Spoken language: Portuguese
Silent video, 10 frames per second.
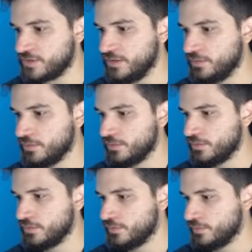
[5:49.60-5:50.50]
aqui.
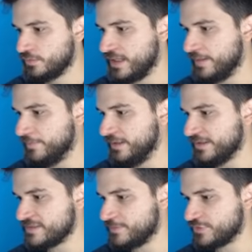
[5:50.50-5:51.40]
Tá,
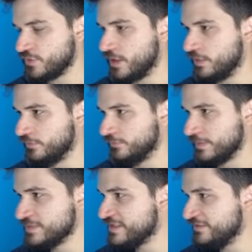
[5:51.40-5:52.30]
beleza, pessoal.
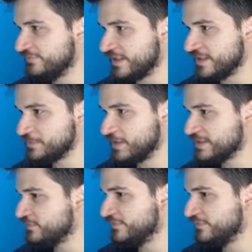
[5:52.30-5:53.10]
Vamos seguir em frente, porque as